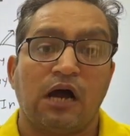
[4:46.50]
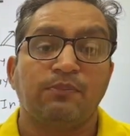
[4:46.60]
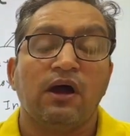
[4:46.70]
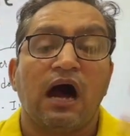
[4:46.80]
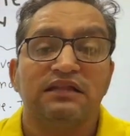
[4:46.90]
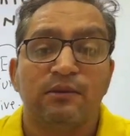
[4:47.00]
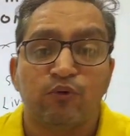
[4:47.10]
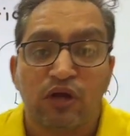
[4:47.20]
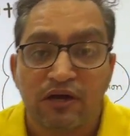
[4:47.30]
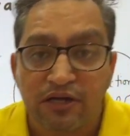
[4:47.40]
आप आधा
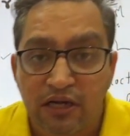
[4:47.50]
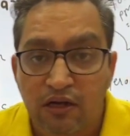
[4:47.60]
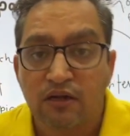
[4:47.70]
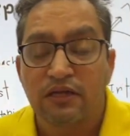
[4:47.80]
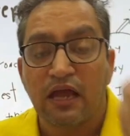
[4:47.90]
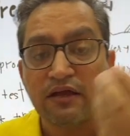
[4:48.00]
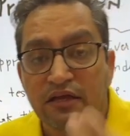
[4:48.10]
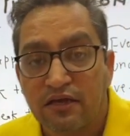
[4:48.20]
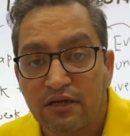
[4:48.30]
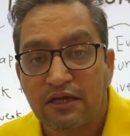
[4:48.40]
पौना घंटा या
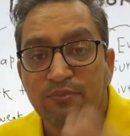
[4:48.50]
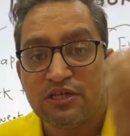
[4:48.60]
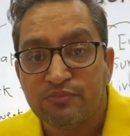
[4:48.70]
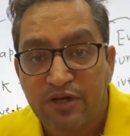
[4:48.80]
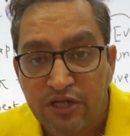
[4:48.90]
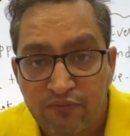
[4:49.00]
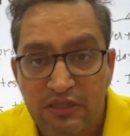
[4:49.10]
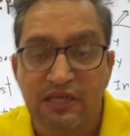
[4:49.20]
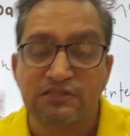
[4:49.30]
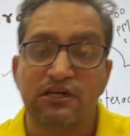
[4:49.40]
एक घंटा बीच में
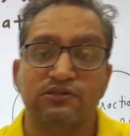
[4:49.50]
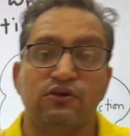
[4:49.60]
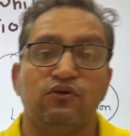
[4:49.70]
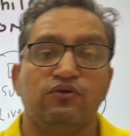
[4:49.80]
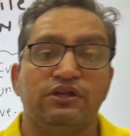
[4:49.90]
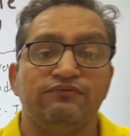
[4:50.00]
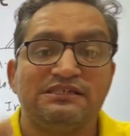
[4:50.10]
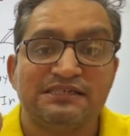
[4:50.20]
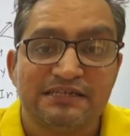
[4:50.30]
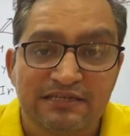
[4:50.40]
टीवी देख सकते हो टीवी
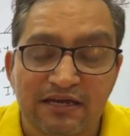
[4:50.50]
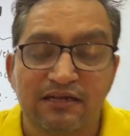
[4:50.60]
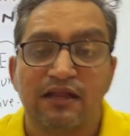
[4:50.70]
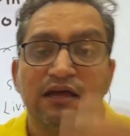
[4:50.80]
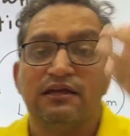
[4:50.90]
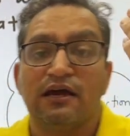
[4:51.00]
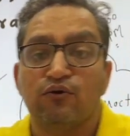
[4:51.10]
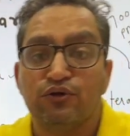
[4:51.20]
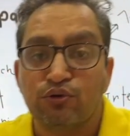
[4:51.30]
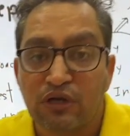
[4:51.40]
सीरियल या
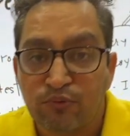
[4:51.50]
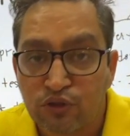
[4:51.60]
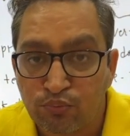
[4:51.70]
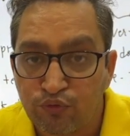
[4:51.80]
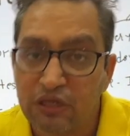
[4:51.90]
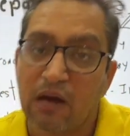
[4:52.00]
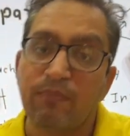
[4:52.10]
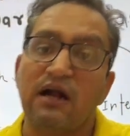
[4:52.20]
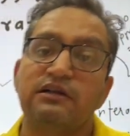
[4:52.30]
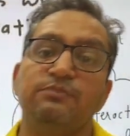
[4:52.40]
कोई थोड़ा बहुत मूवी का
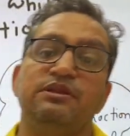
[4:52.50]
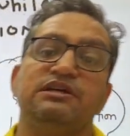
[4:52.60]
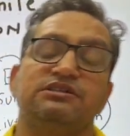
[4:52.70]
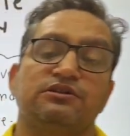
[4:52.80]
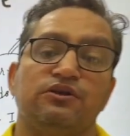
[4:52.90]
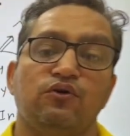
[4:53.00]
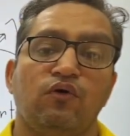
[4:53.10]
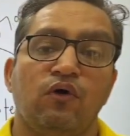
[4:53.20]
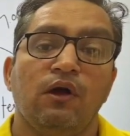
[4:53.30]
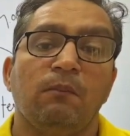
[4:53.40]
पार्ट आप देख सकते
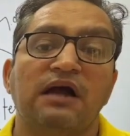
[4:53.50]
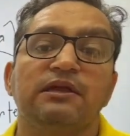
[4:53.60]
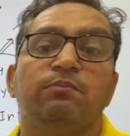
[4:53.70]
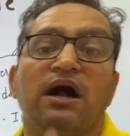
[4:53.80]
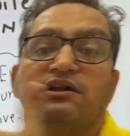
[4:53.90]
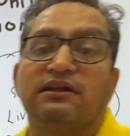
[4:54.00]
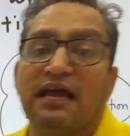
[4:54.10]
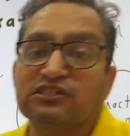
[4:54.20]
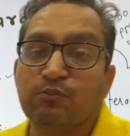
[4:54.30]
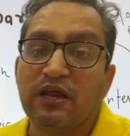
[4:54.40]
हो बाकी पार्ट
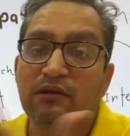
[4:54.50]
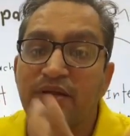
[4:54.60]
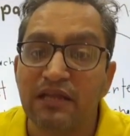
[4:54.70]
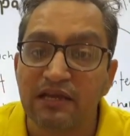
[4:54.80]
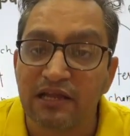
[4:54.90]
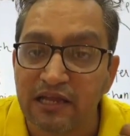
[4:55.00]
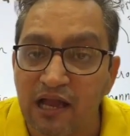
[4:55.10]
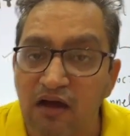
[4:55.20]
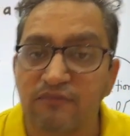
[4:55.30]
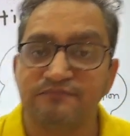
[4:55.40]
नेक्स्ट ब्रेक में देख लेना